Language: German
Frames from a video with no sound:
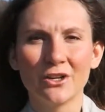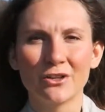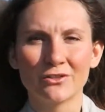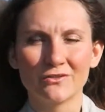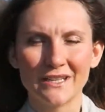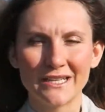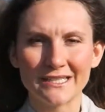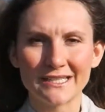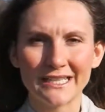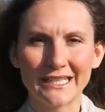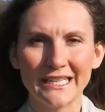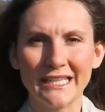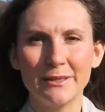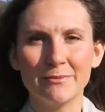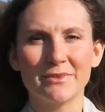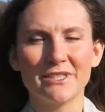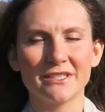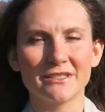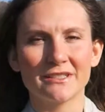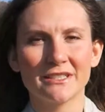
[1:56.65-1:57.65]
und weil es
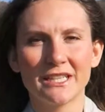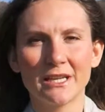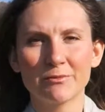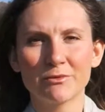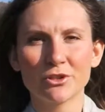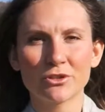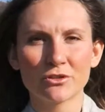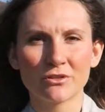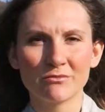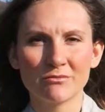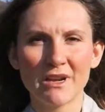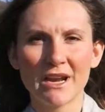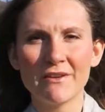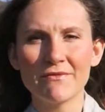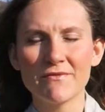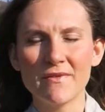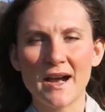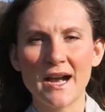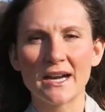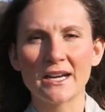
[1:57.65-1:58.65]
gelebt ist. Ich habe das schon
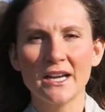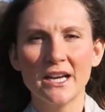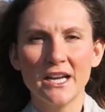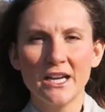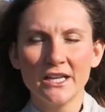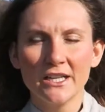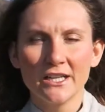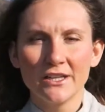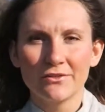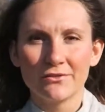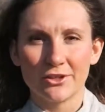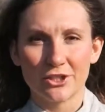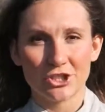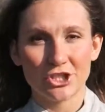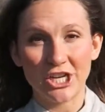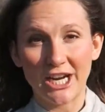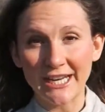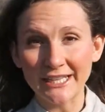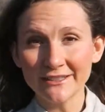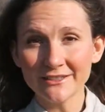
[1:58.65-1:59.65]
mehrfach
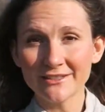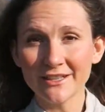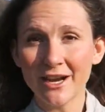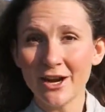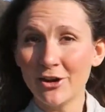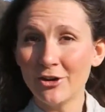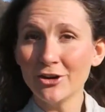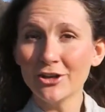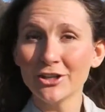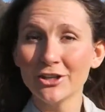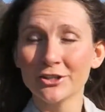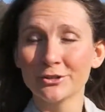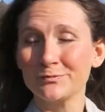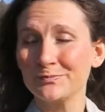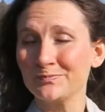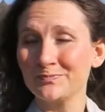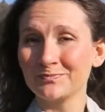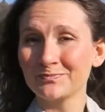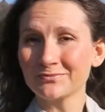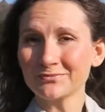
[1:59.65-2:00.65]
verschenkt auch,
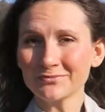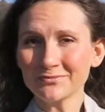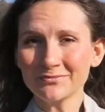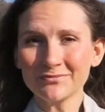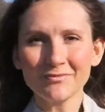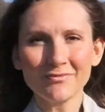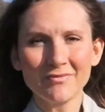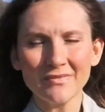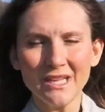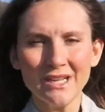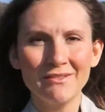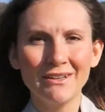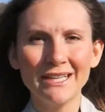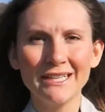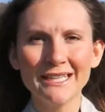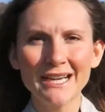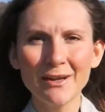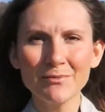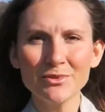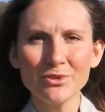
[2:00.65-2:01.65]
weil
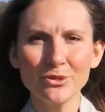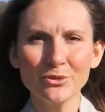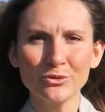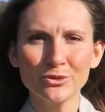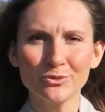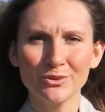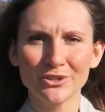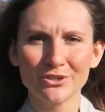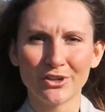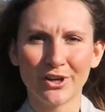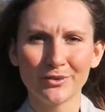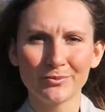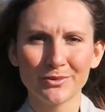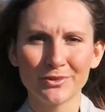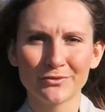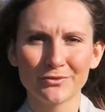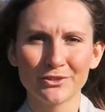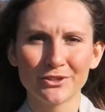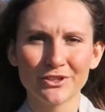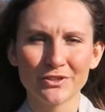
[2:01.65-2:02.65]
ich absolut überzeugt
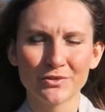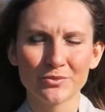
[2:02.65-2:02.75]
bin von